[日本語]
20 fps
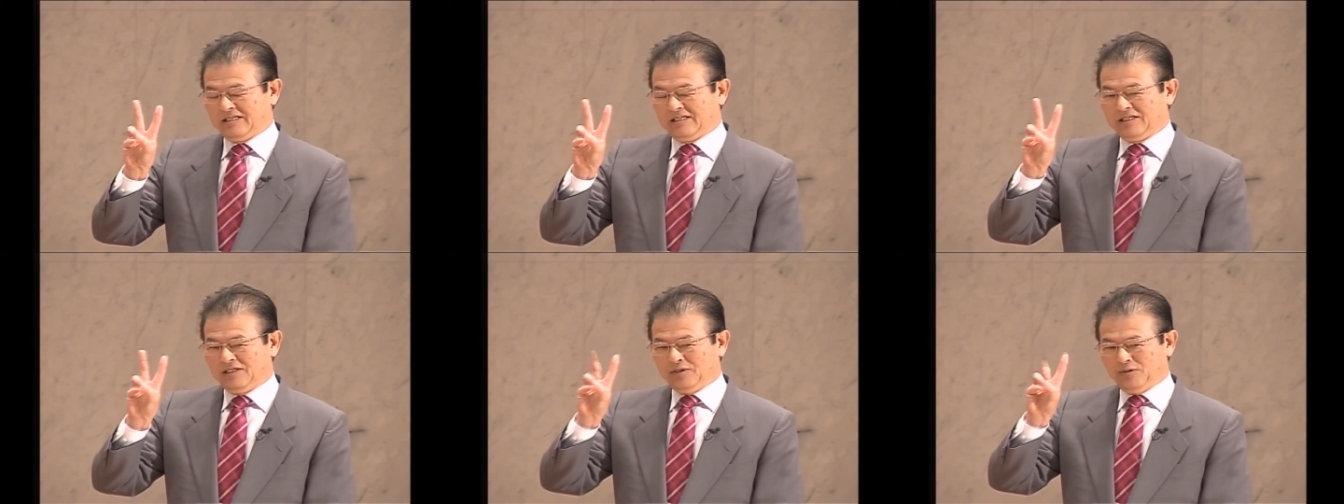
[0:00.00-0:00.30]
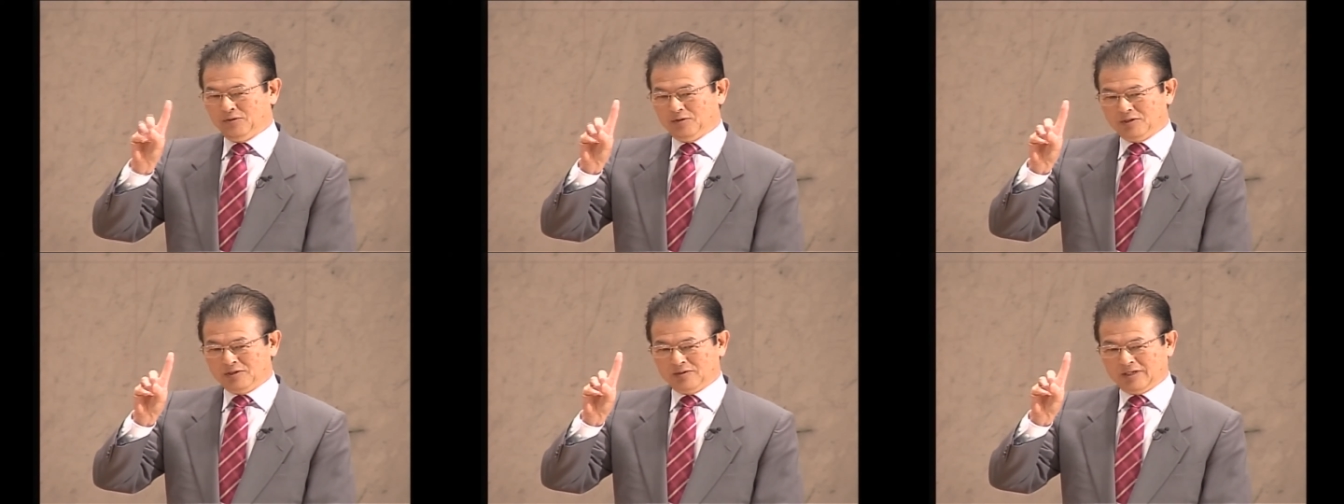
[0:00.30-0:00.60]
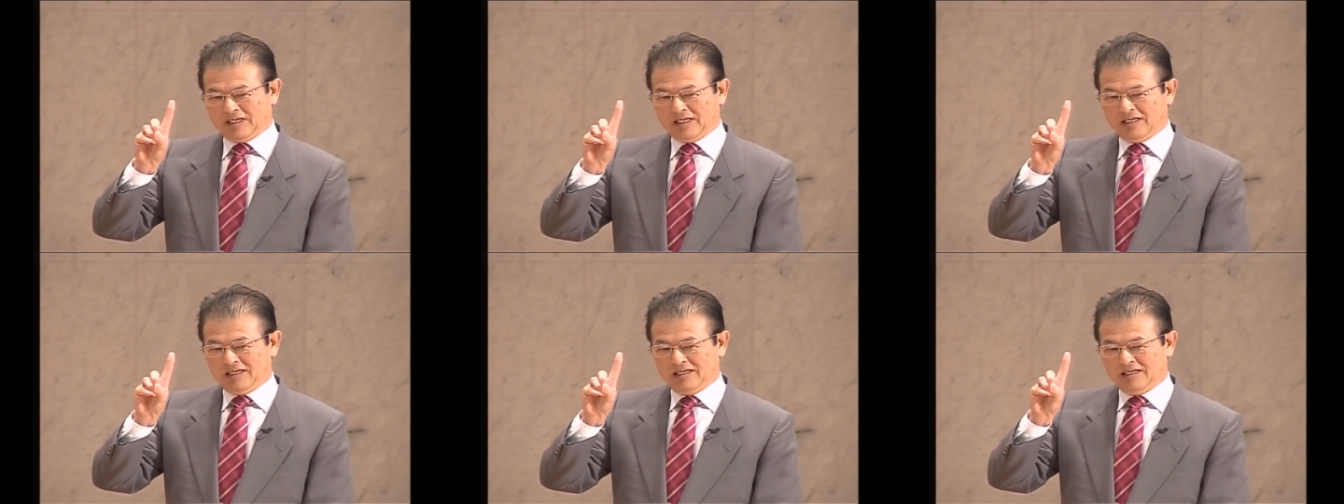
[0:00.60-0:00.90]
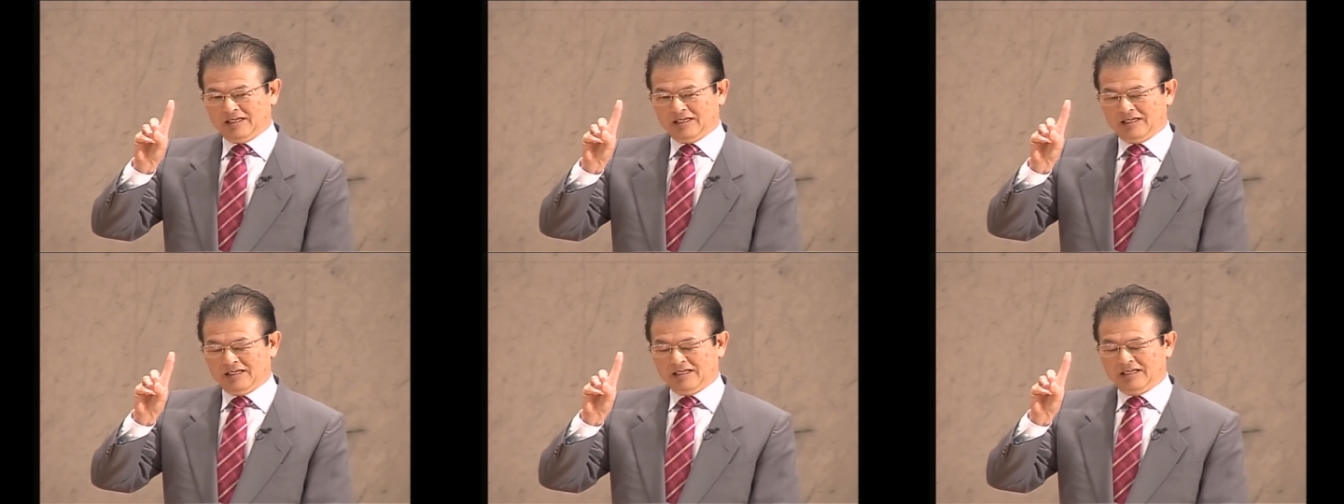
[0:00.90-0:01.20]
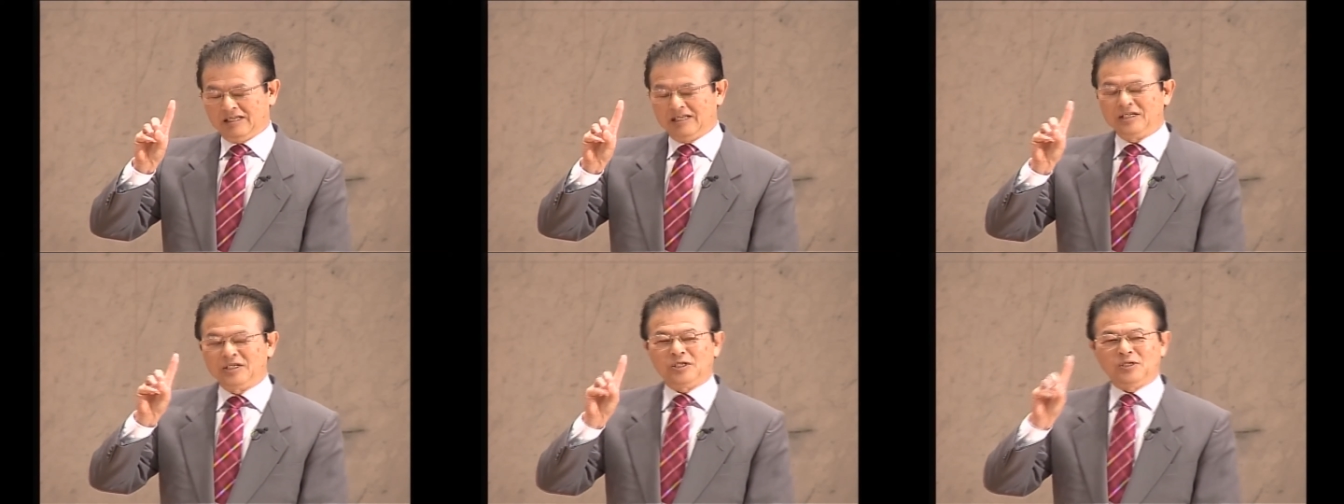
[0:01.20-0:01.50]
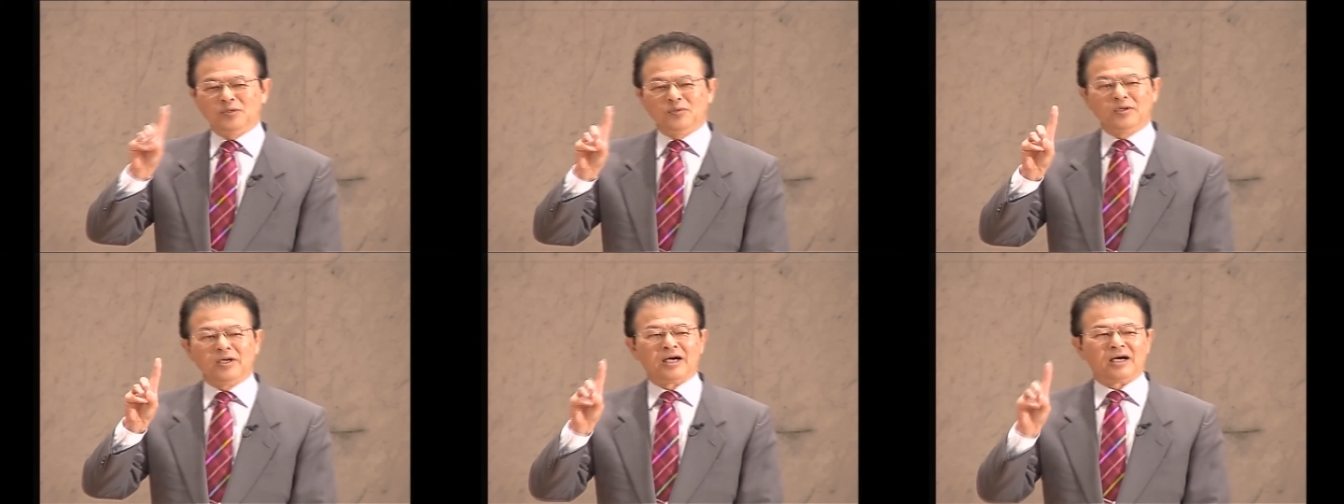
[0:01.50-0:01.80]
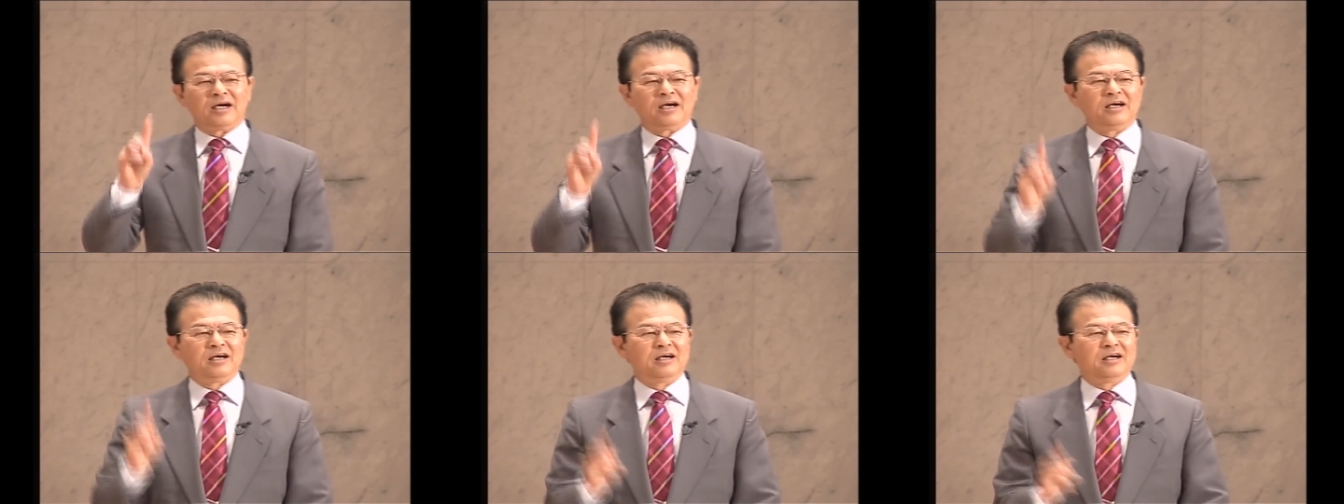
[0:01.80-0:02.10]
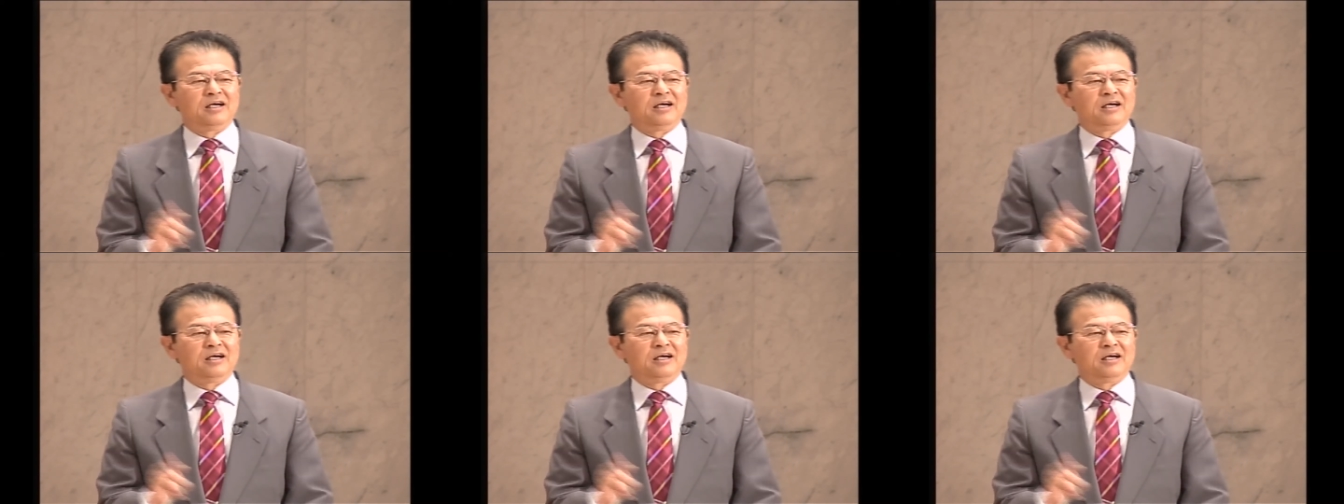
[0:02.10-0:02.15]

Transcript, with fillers: 一つは人が